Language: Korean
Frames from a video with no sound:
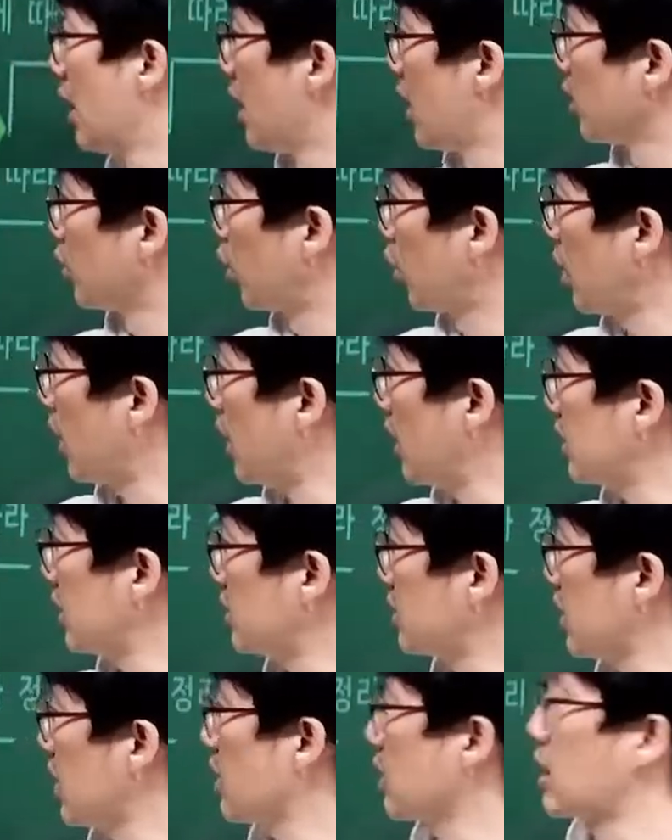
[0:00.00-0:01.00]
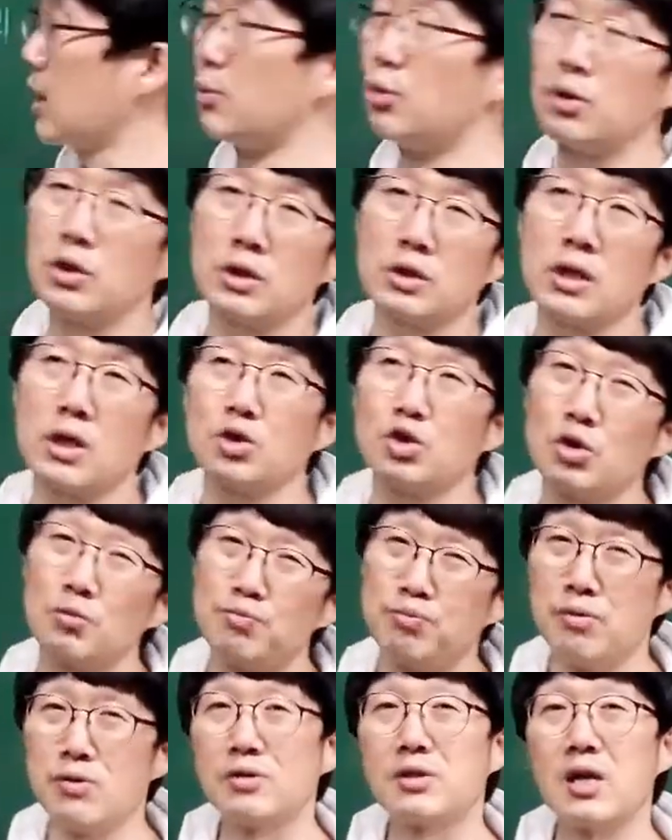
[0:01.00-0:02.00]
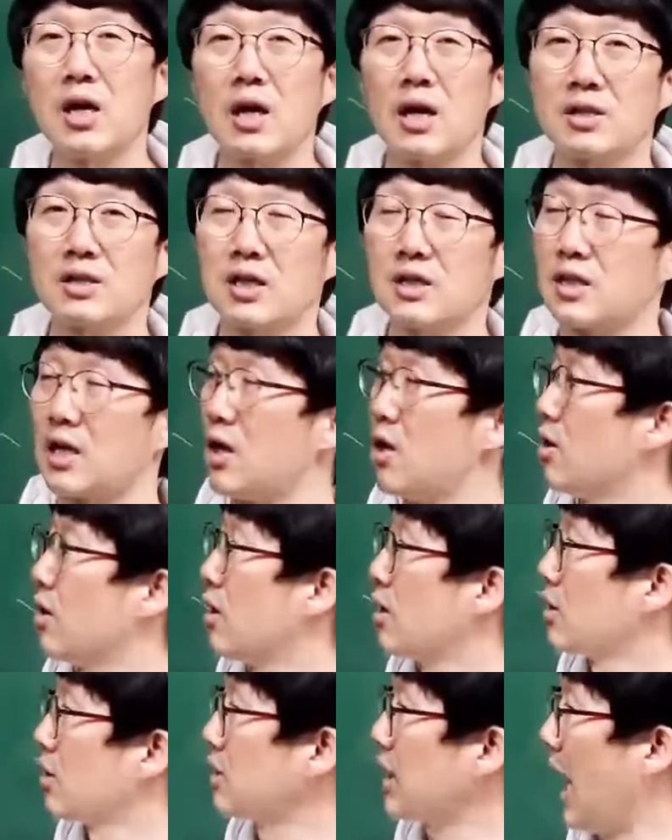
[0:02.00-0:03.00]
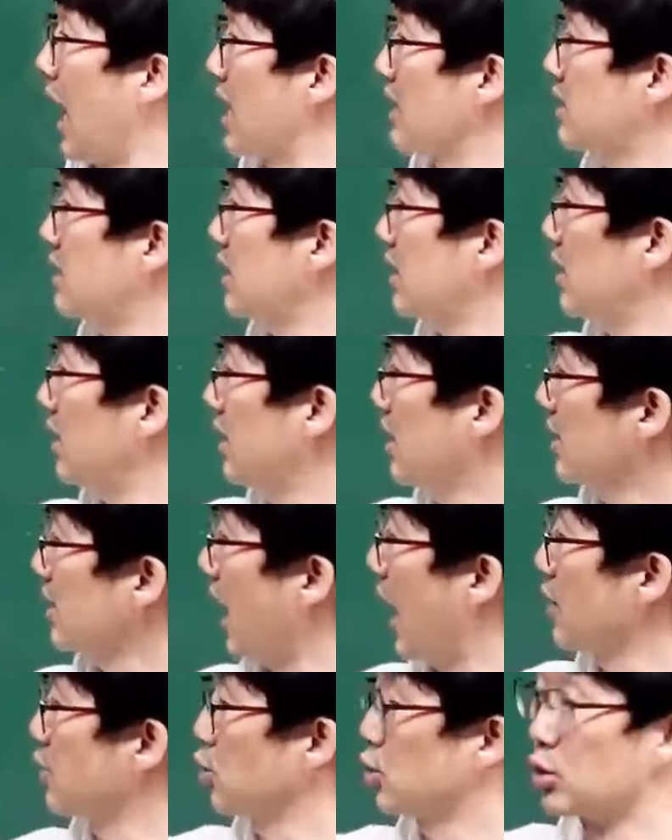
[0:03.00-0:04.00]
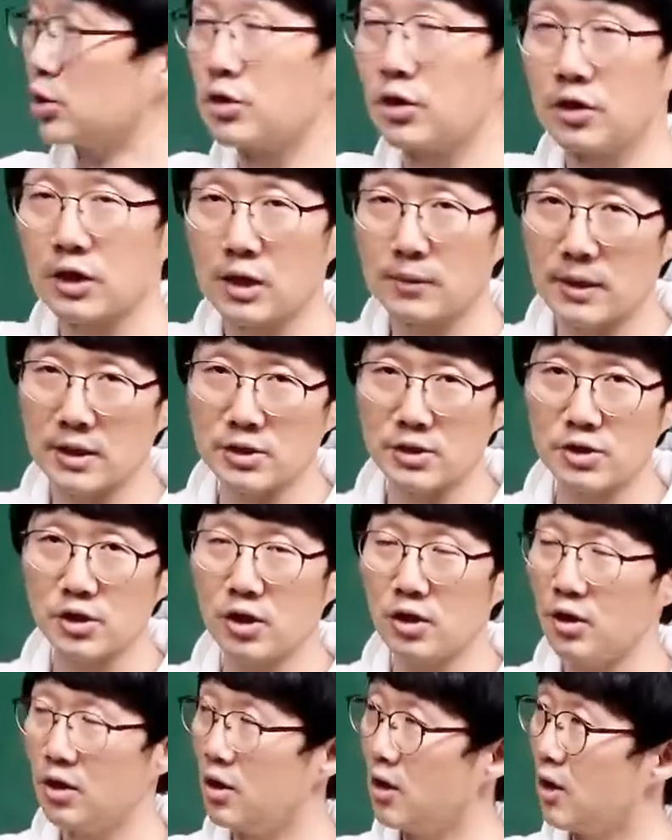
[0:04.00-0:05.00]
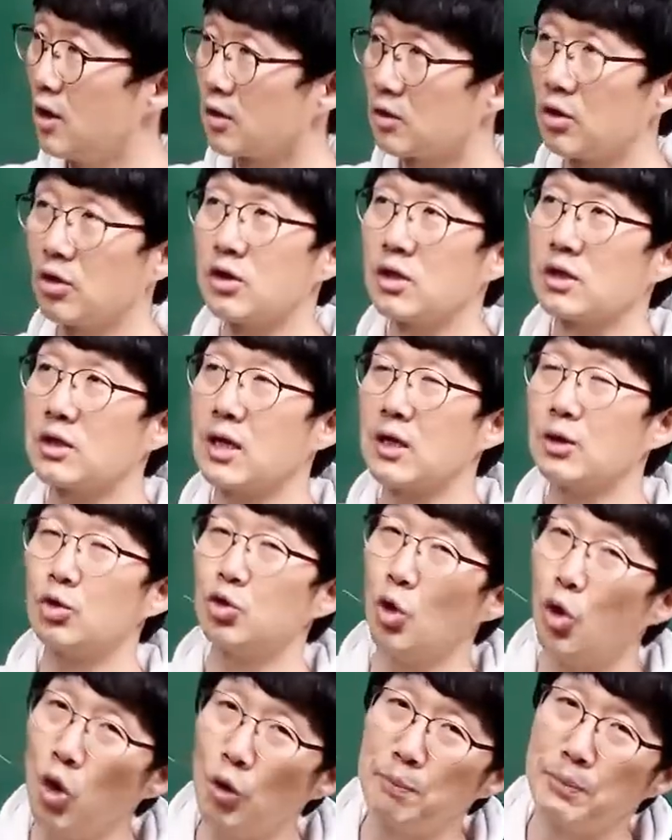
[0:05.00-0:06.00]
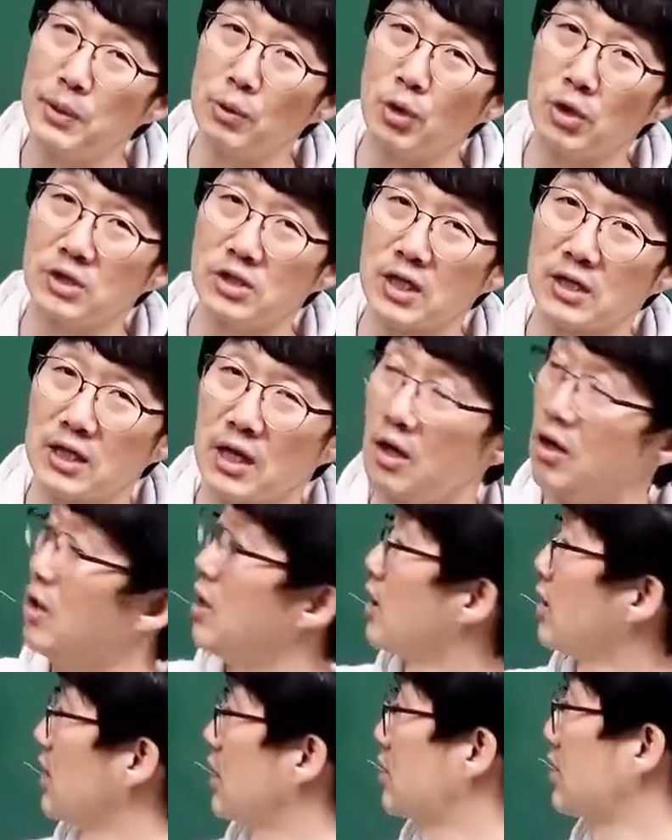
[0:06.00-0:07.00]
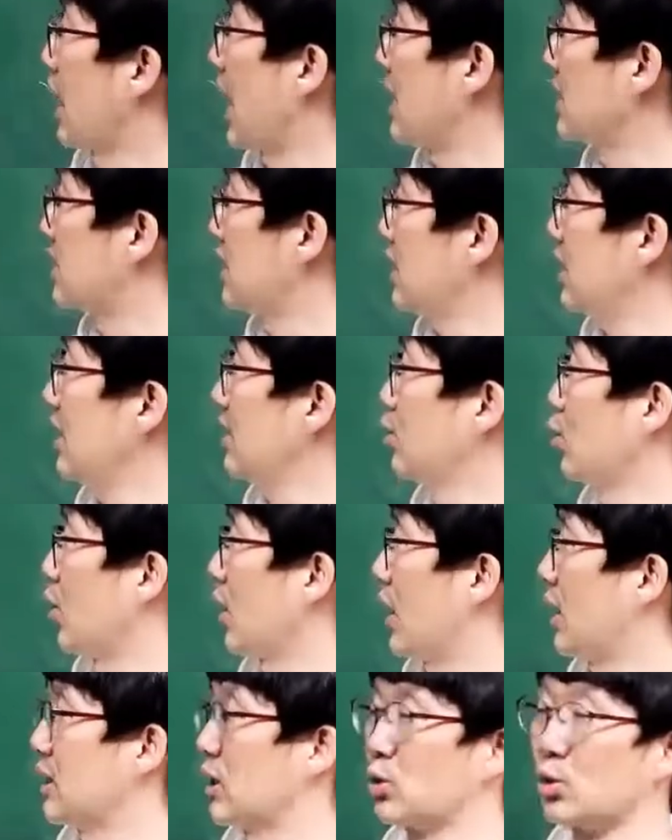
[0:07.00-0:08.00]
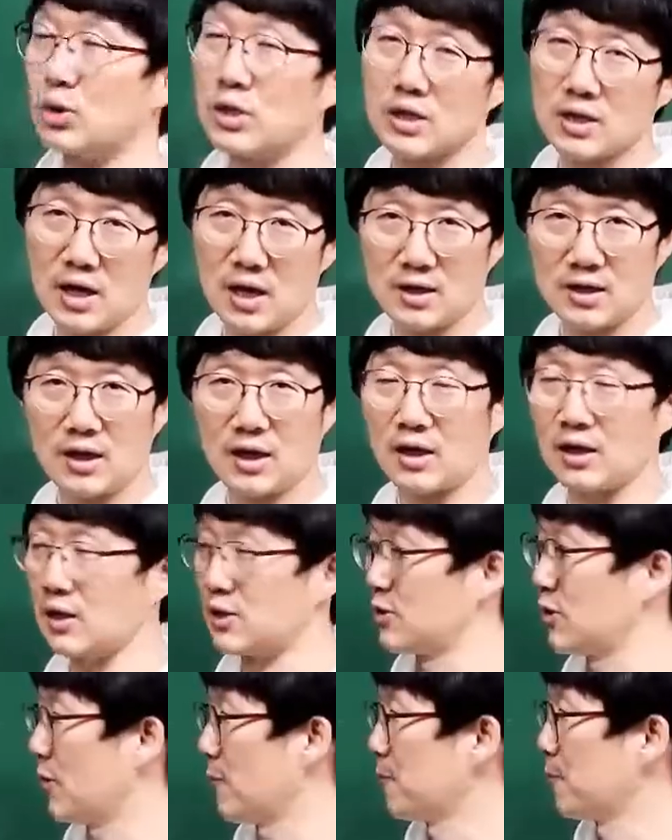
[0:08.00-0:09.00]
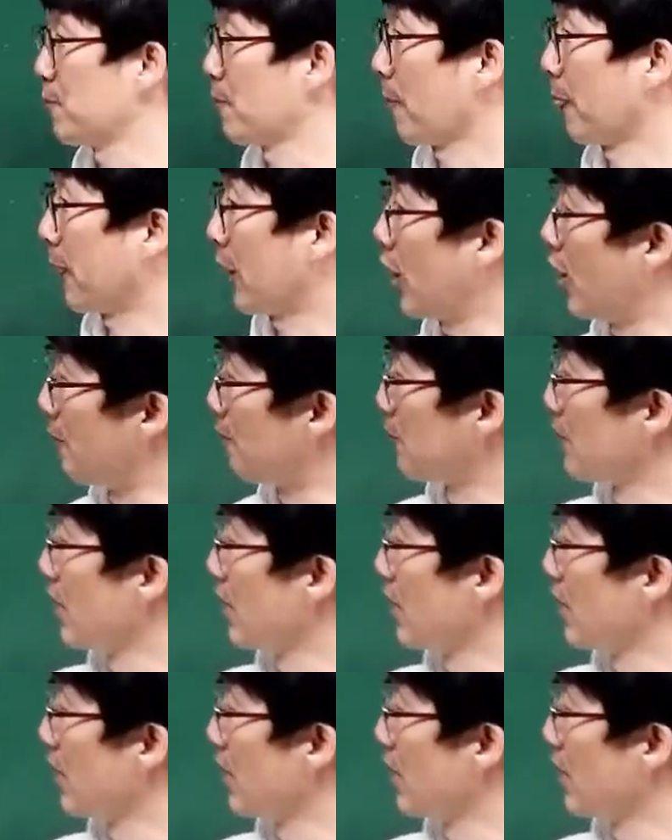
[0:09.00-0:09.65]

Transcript: 돌아가면서 생각해보니까 좀 불쌍했잖아요. 다시 가서 또 들여다봤죠. 그러니까 또 미웠잖아요. 그래서 다시 돌아가다 또 생각을 하게 되죠. 그럼